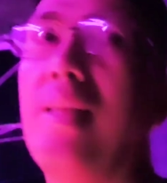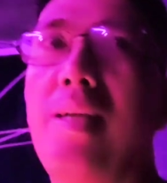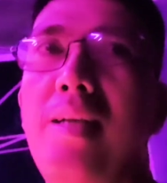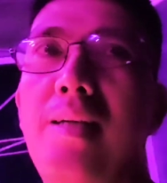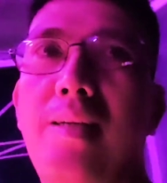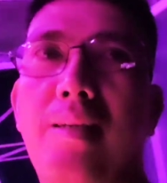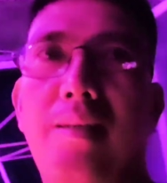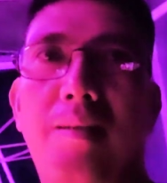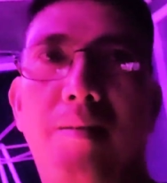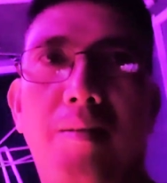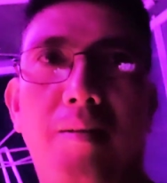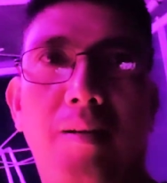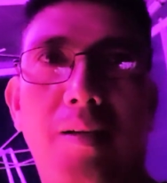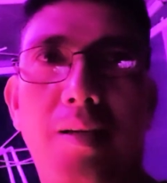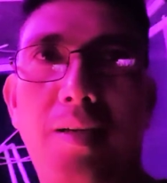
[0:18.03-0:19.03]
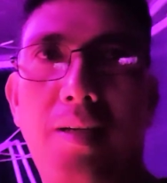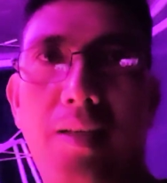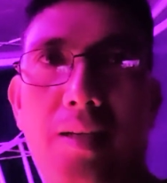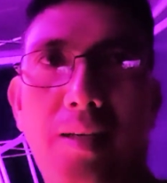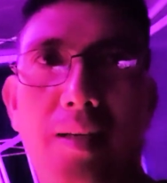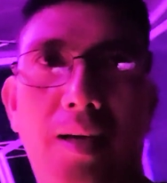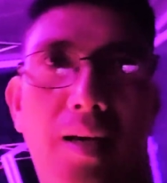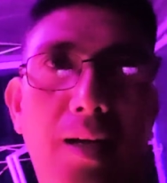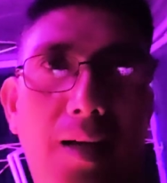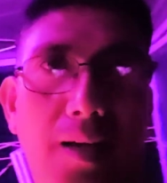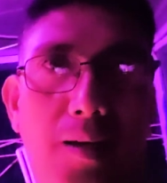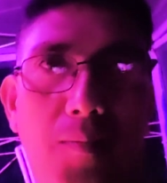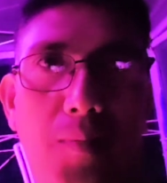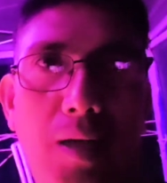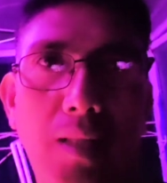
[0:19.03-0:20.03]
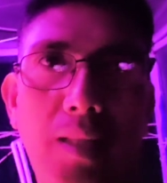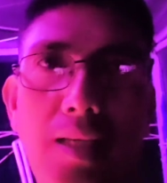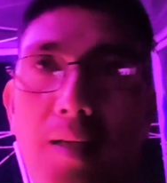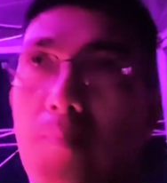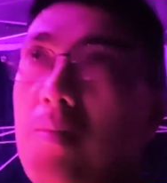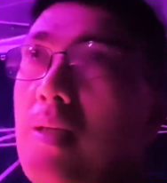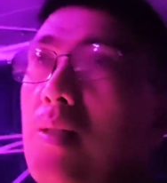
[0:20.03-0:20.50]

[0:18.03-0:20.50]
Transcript: ating uh, mga tanim